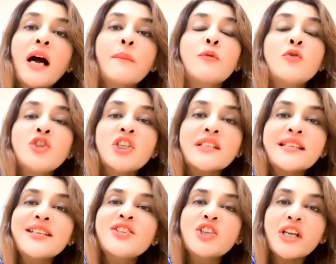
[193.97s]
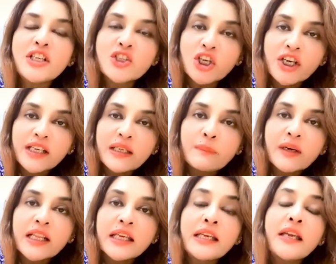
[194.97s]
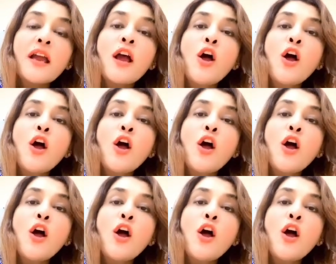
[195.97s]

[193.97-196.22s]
आपको चीज़ें चेंज करनी पड़ेंगी